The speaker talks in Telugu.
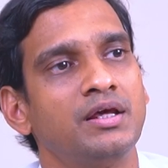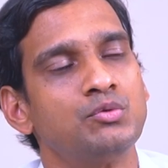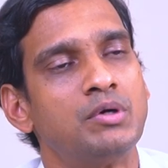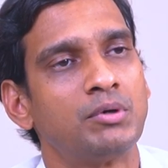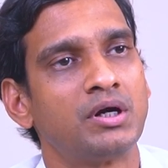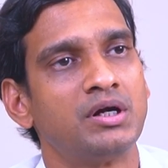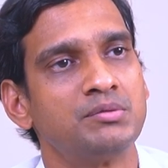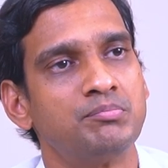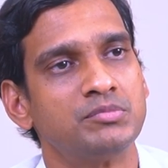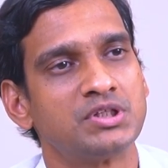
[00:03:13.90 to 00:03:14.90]
లేదు మామూలుగా
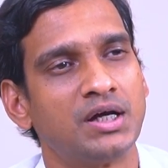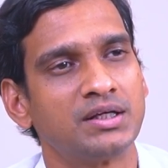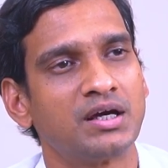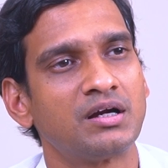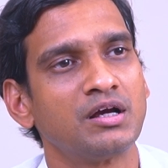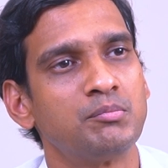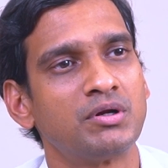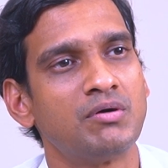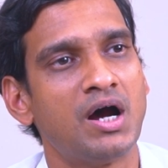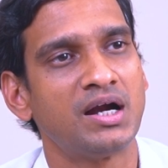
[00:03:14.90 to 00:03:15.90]
అంటే సాధారణంగా
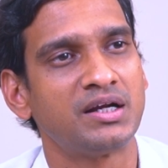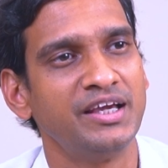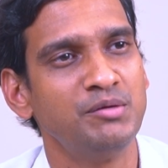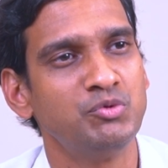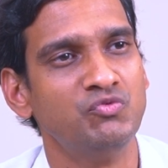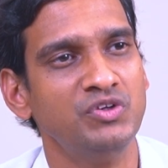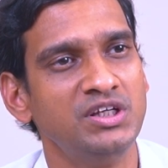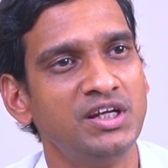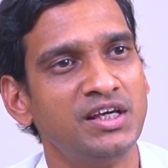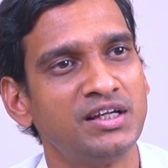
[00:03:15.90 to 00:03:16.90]
మనం ఆ టైం
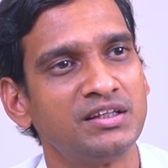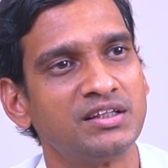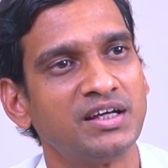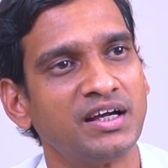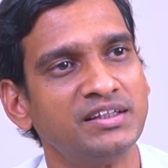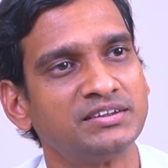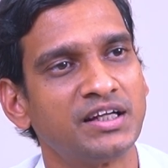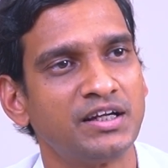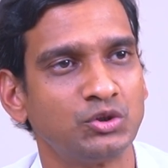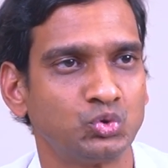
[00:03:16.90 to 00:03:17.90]
వీలైనంత
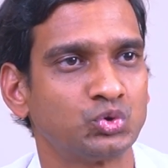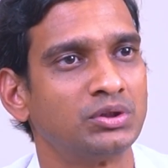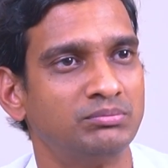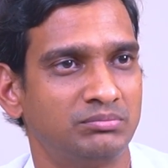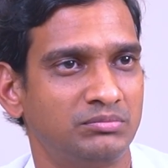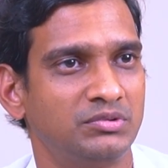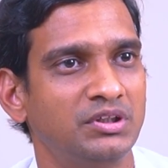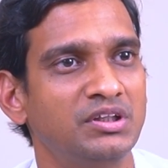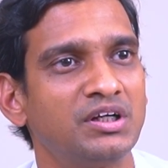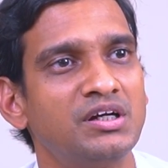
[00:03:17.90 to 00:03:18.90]
తగ్గించడానికి చూస్తాం
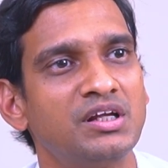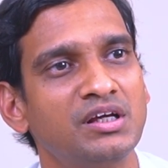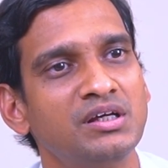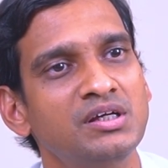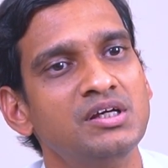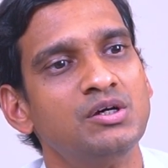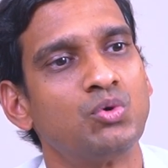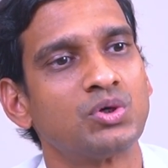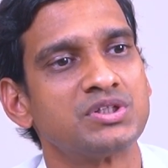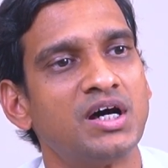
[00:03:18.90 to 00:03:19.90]
చూస్తాం ఎందుకంటే
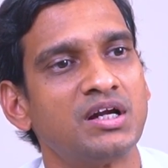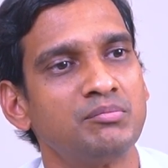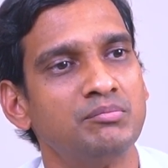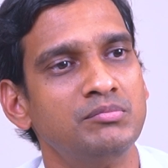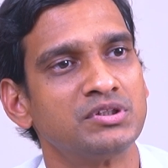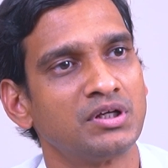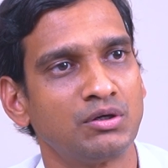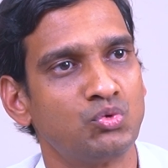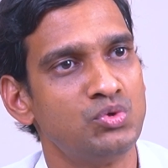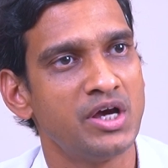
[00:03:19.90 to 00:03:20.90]
ఒకసారి
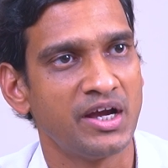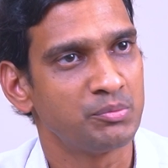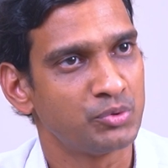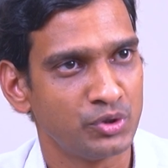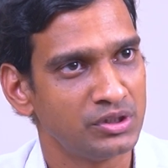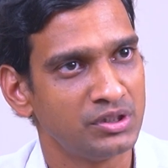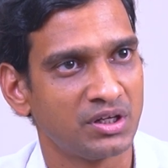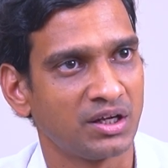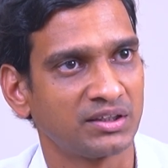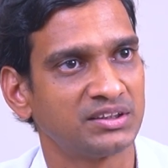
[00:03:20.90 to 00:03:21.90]
నిజంగా గుండె ఆగిపోయింది
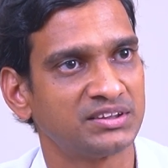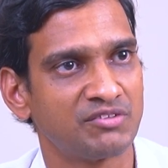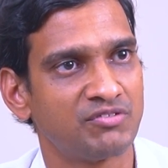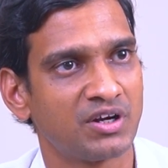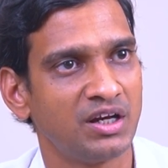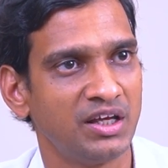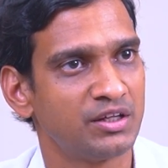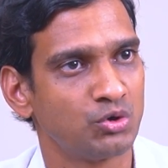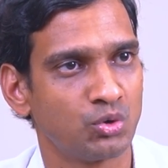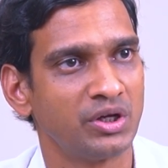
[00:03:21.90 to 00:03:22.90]
రక్త సరఫరా
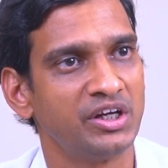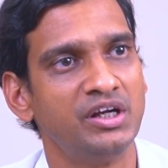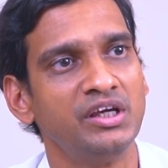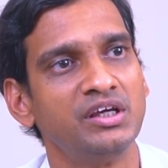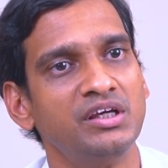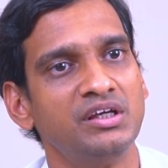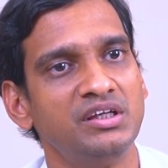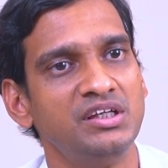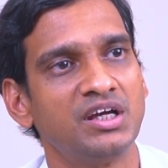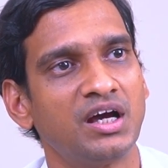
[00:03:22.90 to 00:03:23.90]
లేదనుకోండి కిడ్నీకి
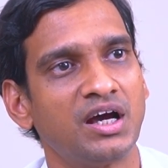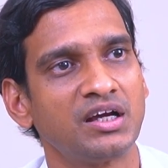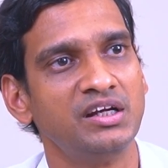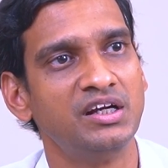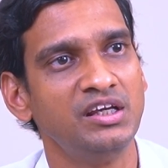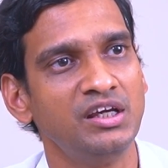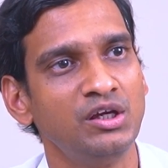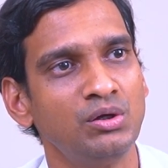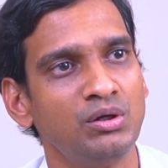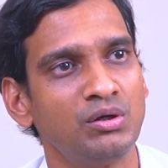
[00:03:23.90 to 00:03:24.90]
ఇక
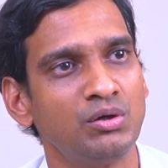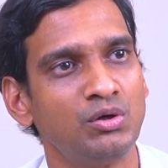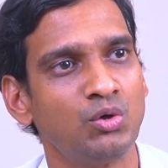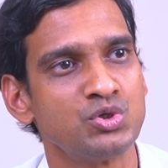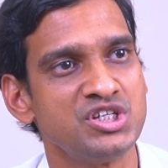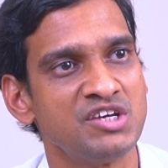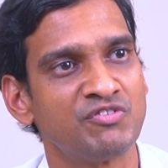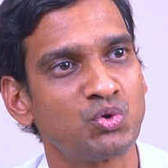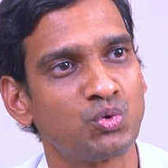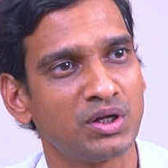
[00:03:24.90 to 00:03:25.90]
కిడ్నీలో
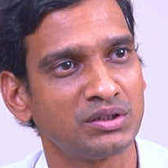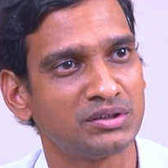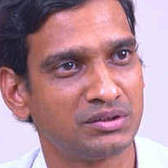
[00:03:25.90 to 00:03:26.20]
జీవం కూడా